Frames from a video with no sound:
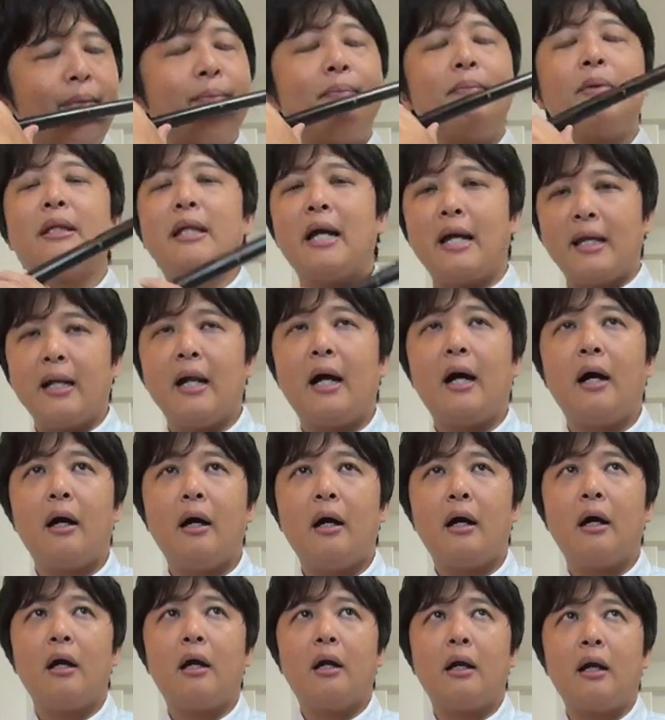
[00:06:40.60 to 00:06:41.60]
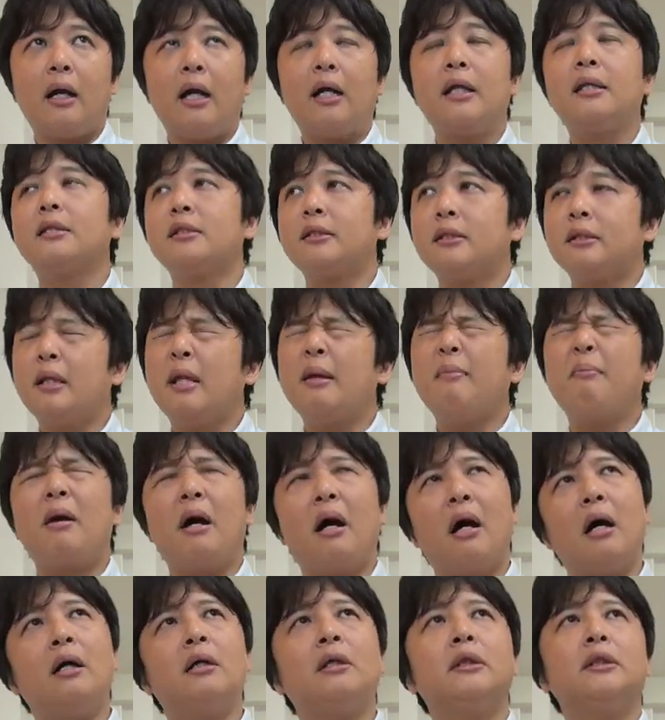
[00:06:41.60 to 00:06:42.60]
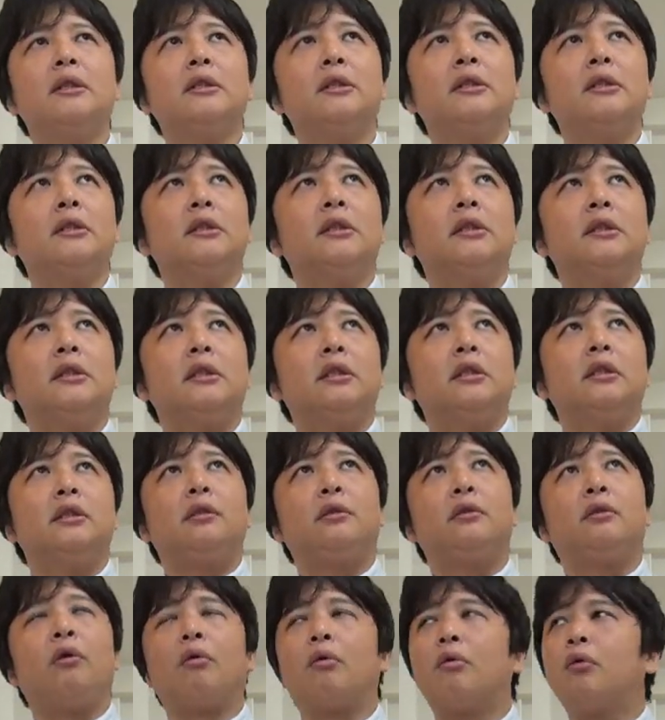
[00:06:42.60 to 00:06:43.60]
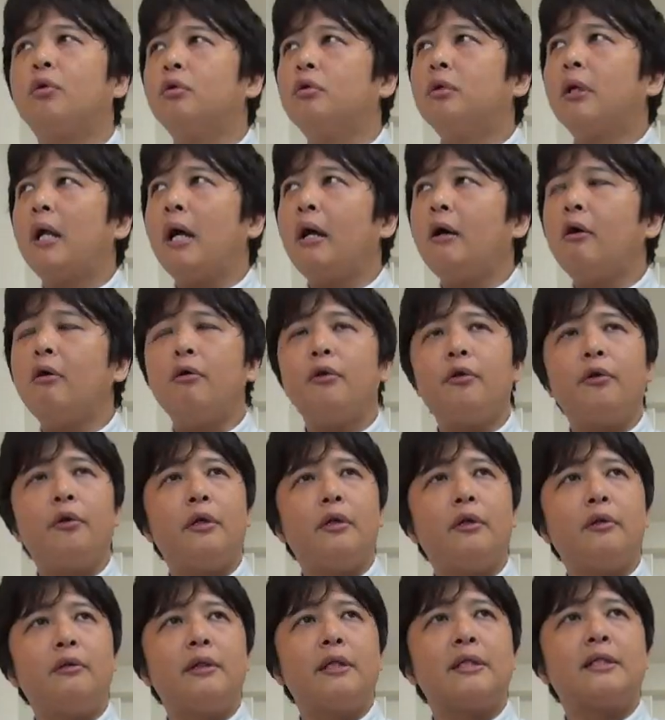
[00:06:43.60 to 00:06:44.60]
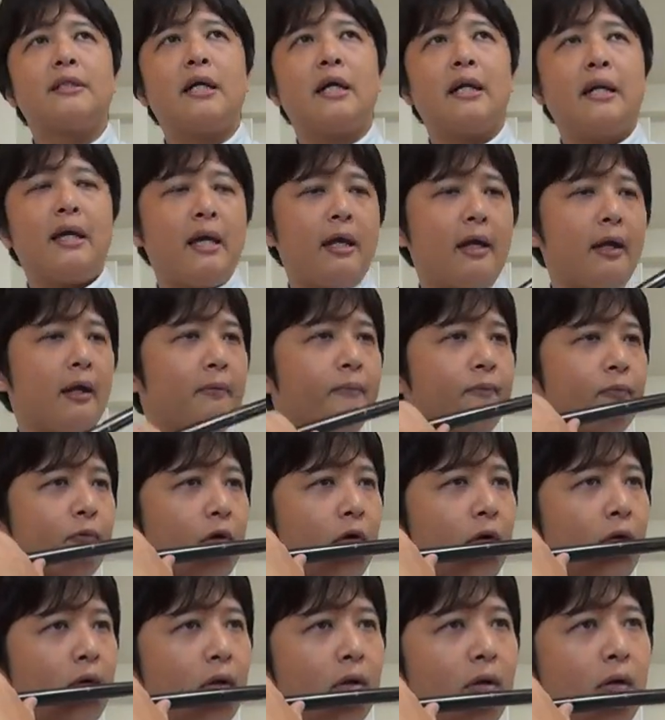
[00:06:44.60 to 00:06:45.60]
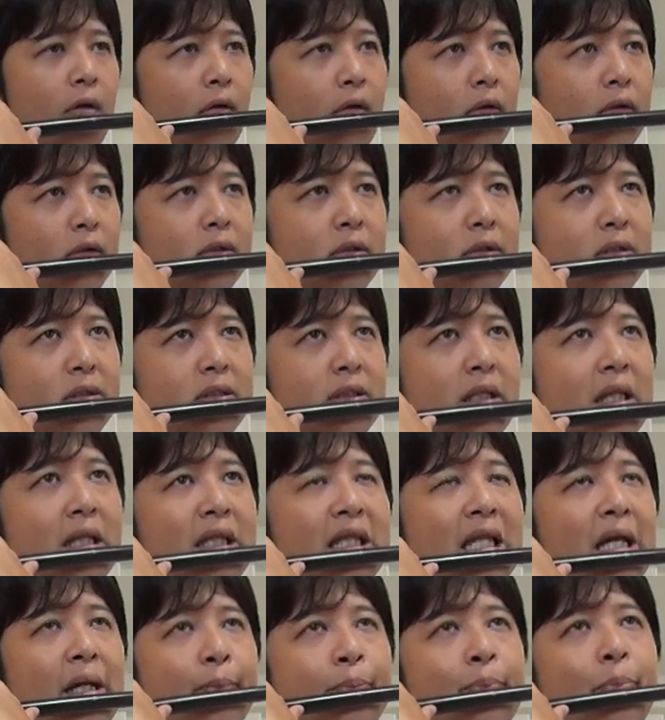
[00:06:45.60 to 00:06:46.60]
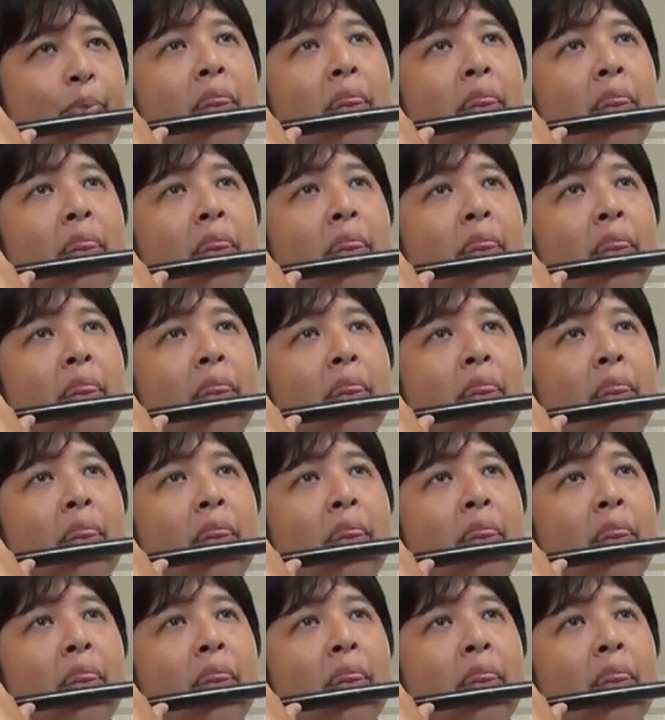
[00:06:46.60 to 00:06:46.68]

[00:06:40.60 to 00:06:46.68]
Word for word: みたいな感じでまあどのぐらい音量いるんですかねこのつつねって